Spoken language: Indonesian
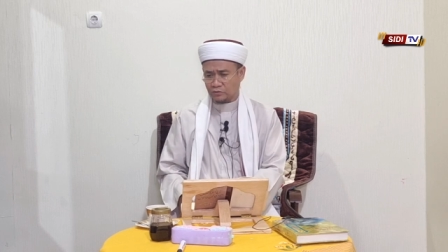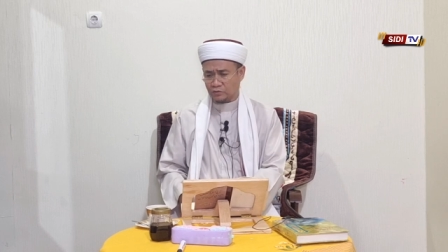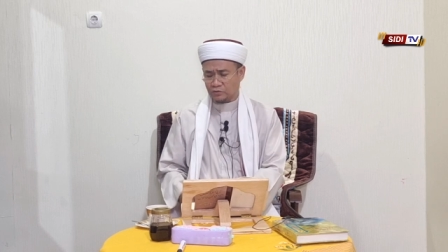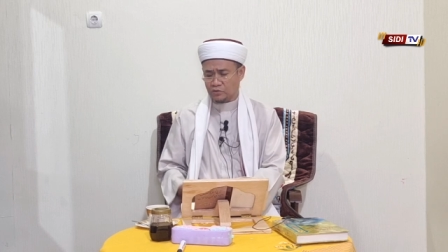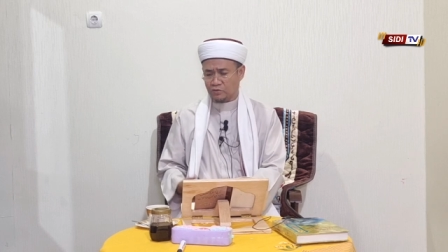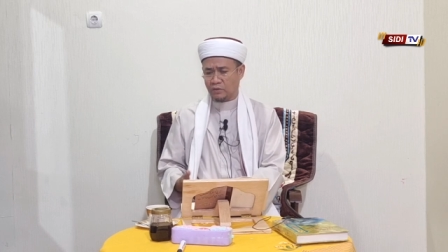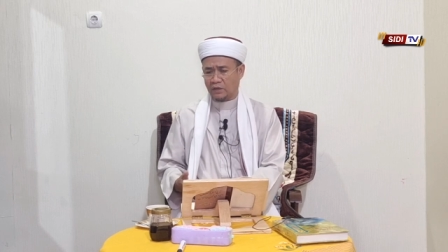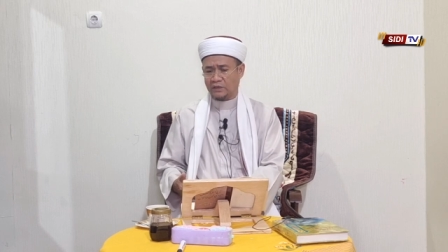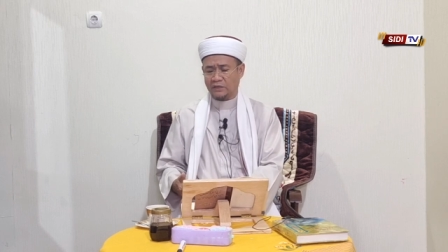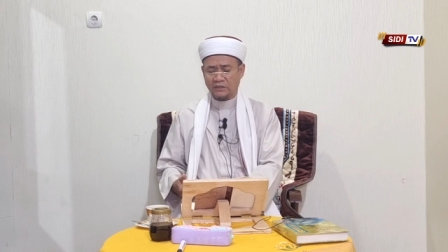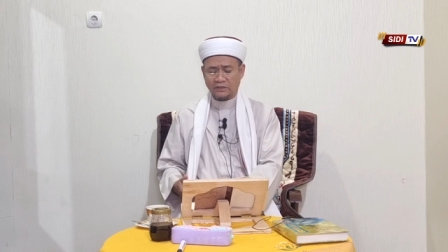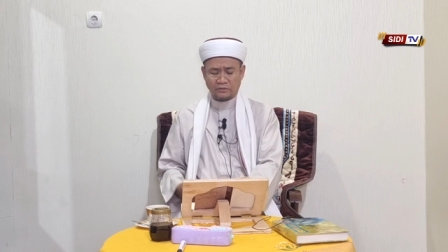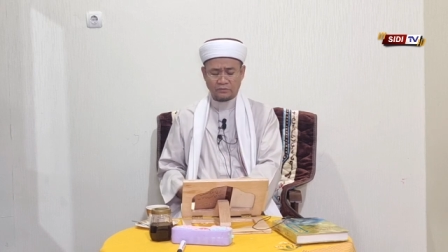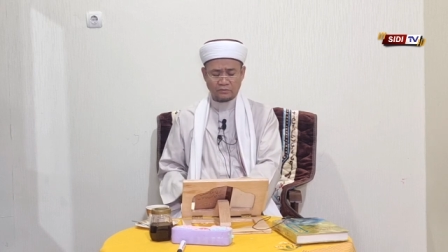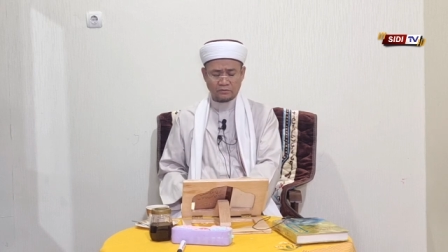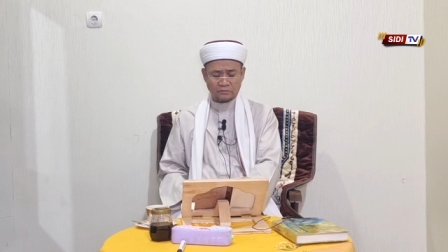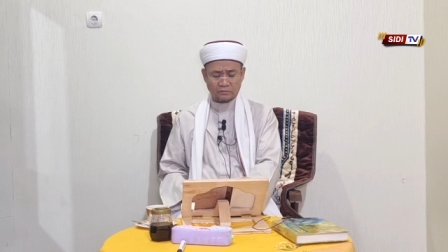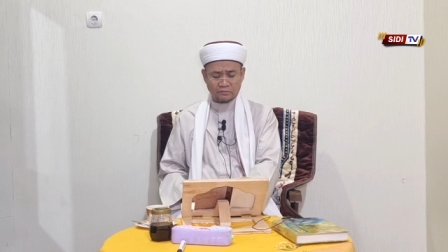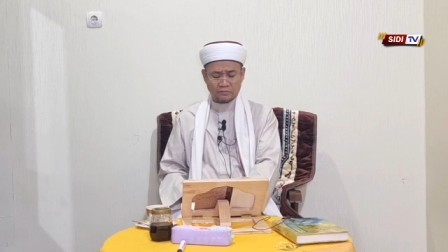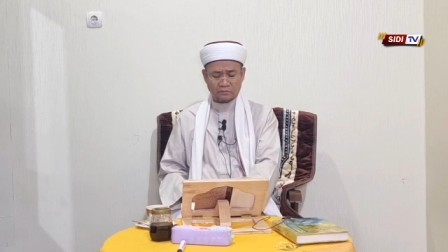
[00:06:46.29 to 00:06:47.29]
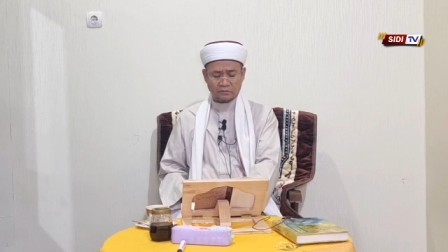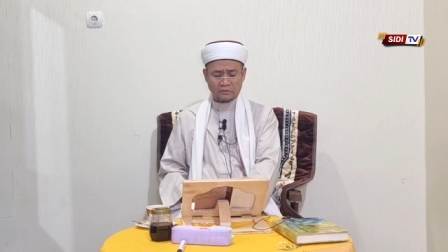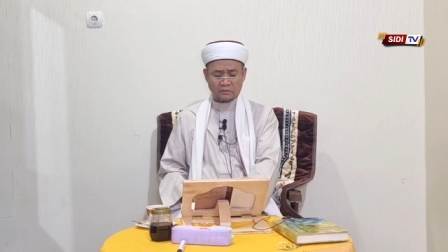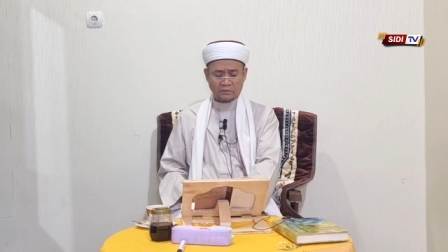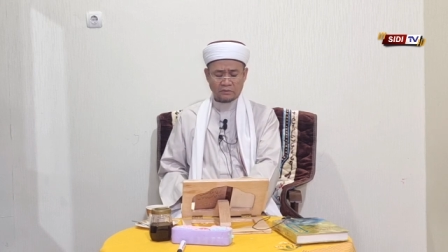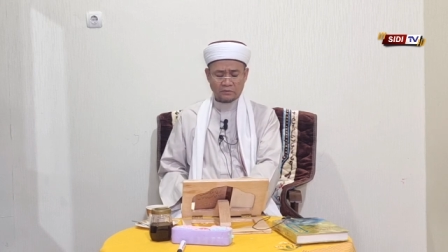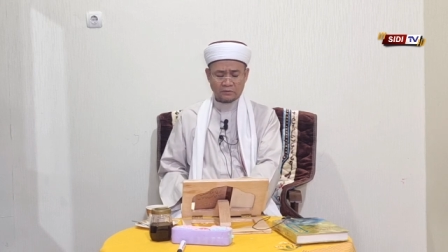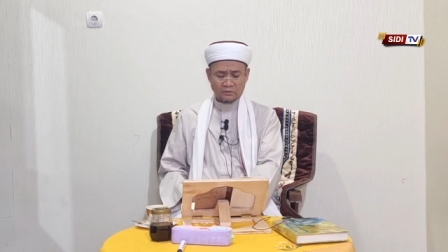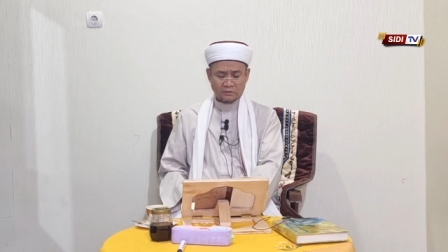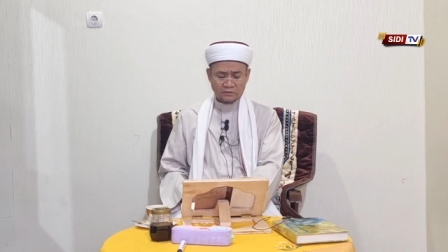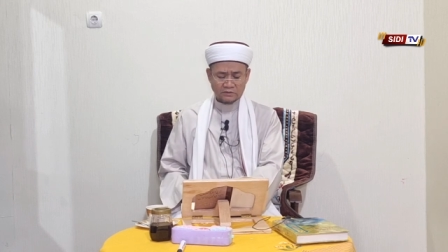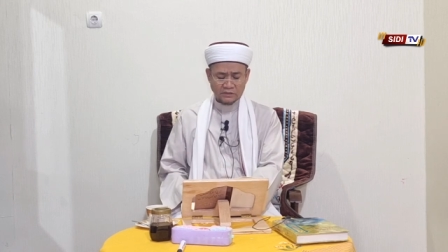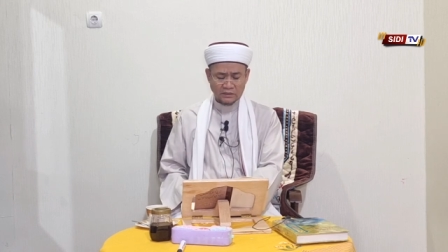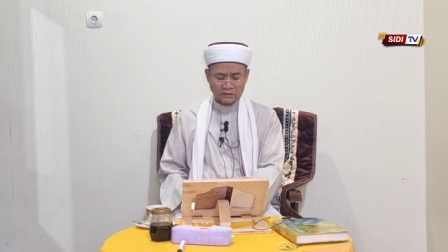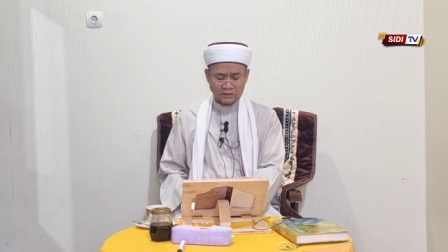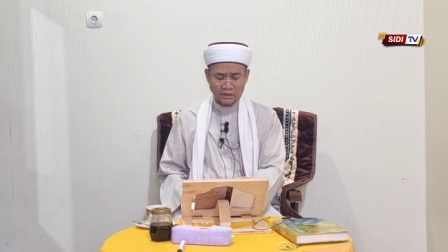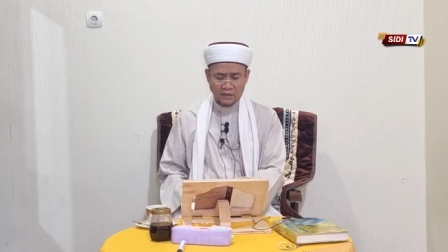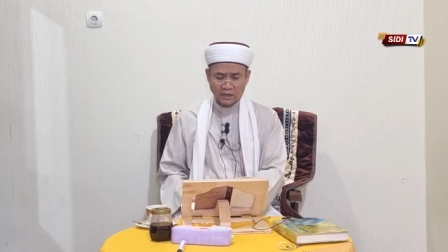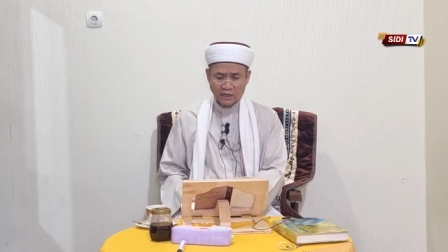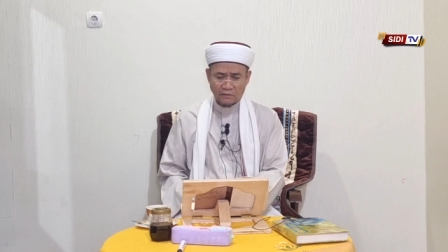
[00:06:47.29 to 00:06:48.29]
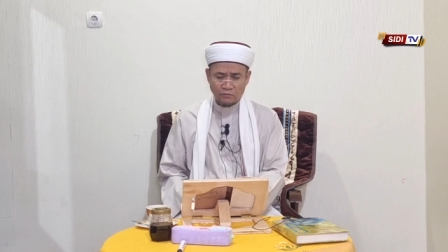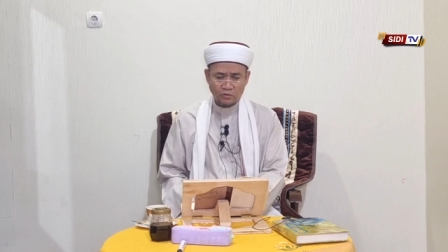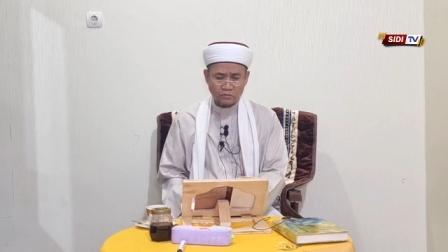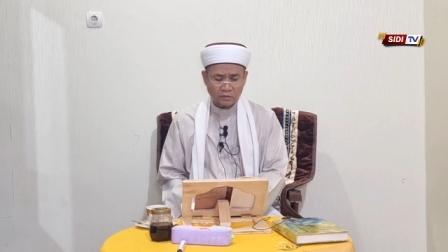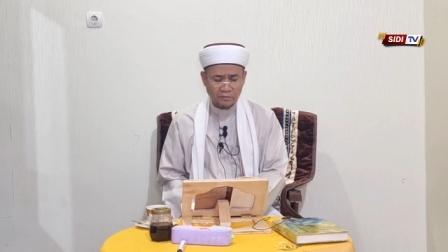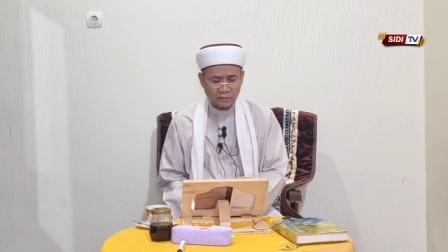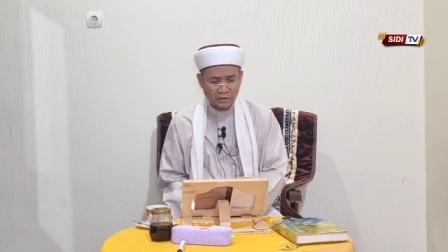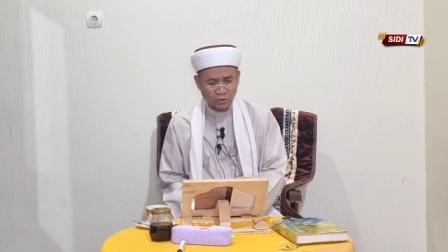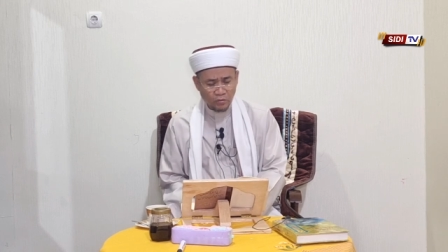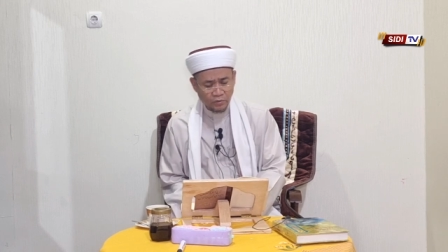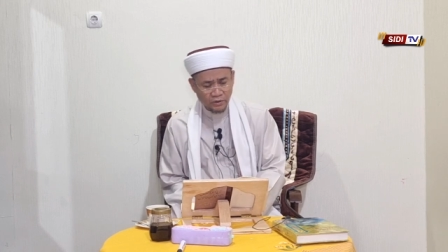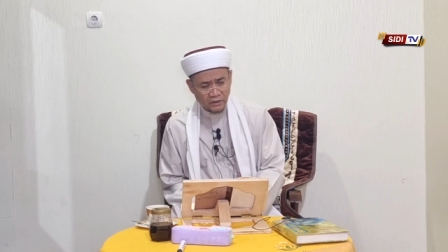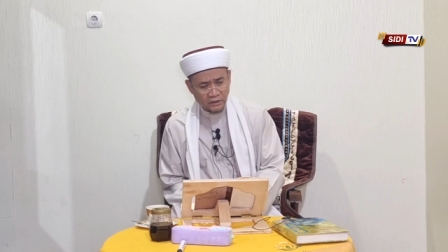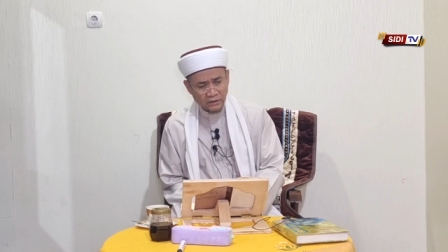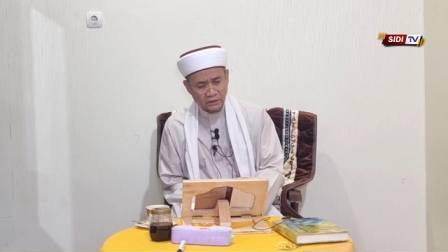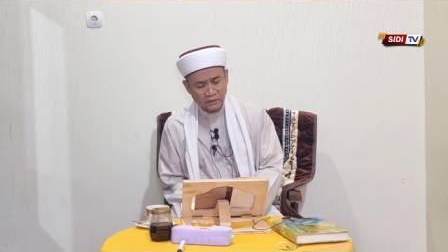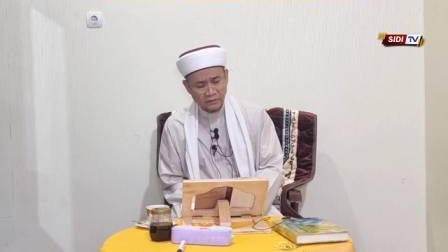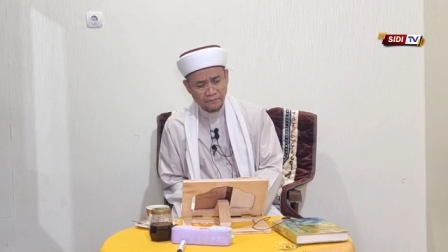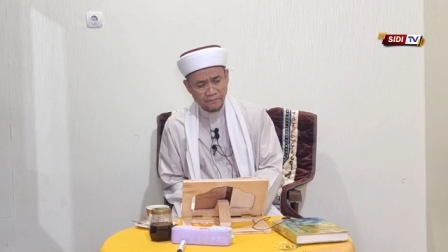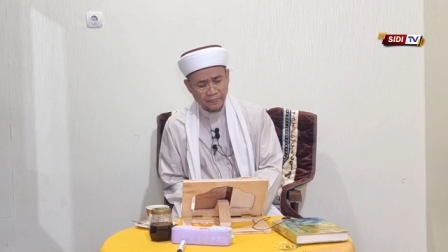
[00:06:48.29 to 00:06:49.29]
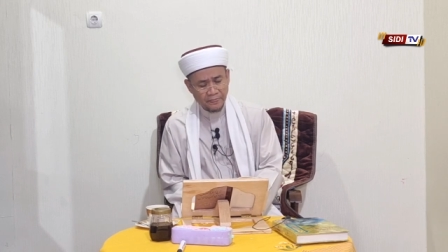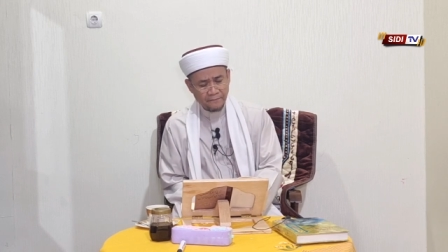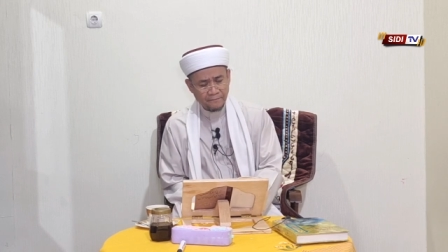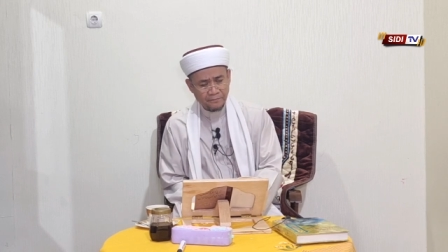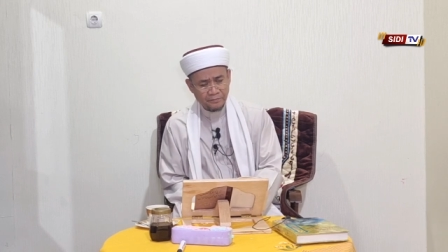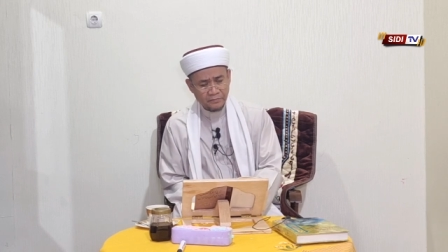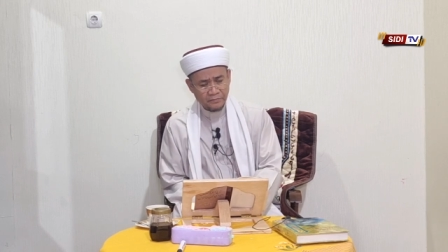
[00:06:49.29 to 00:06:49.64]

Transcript: untuk tujuan itu sehingga kamu memenuhi